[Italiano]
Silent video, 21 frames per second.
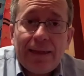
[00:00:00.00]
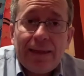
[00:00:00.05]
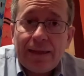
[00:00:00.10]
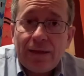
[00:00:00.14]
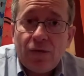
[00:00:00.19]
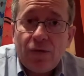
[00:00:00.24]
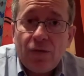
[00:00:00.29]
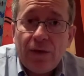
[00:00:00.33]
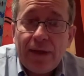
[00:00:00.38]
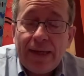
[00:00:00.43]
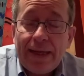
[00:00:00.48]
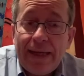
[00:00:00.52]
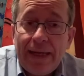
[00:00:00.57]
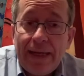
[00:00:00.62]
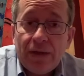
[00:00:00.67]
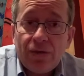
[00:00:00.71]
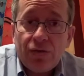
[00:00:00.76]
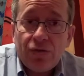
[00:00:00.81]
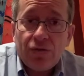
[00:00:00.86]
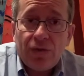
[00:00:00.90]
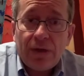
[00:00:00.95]
eh
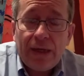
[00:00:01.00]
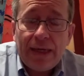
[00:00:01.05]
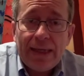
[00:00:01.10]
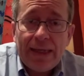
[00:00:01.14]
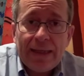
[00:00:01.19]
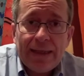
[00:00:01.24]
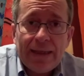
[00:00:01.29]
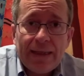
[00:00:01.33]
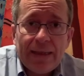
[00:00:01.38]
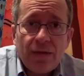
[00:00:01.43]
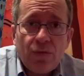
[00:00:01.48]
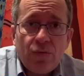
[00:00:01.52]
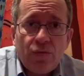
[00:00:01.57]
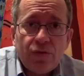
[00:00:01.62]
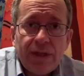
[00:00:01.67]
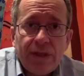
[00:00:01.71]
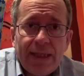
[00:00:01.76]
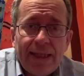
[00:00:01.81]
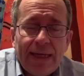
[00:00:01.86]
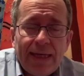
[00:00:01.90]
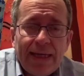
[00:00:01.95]
collegato al
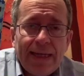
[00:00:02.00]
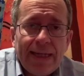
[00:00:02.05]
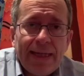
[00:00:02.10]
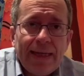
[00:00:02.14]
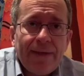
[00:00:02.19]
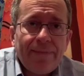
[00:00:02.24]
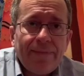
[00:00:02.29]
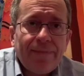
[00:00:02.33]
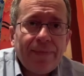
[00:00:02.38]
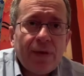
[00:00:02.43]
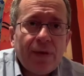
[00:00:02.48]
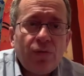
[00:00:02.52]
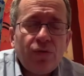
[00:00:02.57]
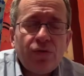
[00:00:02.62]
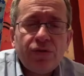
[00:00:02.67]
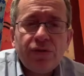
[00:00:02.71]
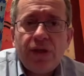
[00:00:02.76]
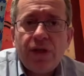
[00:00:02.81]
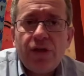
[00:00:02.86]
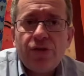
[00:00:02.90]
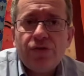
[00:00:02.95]
Cuore Italia, un
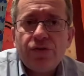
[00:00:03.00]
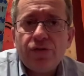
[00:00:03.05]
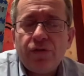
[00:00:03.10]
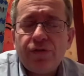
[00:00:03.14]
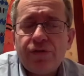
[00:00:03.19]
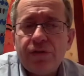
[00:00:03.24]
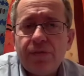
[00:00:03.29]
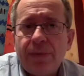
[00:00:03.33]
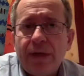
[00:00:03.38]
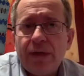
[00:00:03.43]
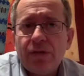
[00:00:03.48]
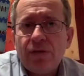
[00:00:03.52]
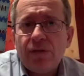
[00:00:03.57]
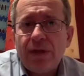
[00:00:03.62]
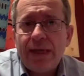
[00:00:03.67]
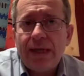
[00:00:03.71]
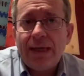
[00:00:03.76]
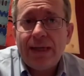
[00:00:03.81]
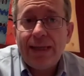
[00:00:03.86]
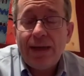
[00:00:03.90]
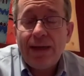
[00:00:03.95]
ordine del giorno firmato
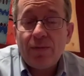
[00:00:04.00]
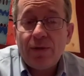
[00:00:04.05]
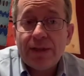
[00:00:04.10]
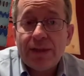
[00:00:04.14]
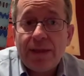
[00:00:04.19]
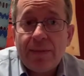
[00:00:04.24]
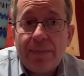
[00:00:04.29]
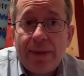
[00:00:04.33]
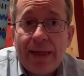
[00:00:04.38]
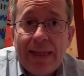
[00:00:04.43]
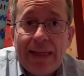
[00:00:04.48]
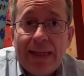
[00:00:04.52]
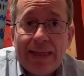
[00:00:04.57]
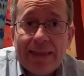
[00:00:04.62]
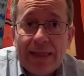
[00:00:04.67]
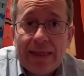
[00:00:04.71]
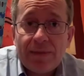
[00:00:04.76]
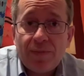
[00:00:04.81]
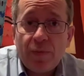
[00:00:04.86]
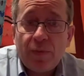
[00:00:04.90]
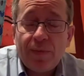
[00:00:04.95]
da Lia Quartapelle,
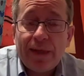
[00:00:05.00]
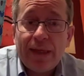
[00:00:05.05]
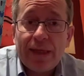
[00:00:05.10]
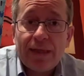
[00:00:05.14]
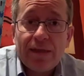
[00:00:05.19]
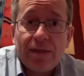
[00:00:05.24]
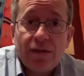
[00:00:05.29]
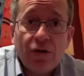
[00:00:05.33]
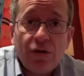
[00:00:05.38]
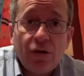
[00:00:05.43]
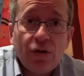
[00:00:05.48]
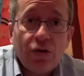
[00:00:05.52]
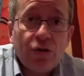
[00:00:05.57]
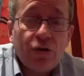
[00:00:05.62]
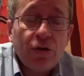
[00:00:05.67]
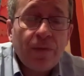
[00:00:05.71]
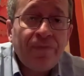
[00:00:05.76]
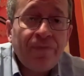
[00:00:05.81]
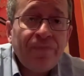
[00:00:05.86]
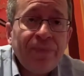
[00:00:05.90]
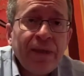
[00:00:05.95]
Erasmo
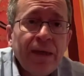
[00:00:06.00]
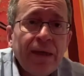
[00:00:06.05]
Palazzotto,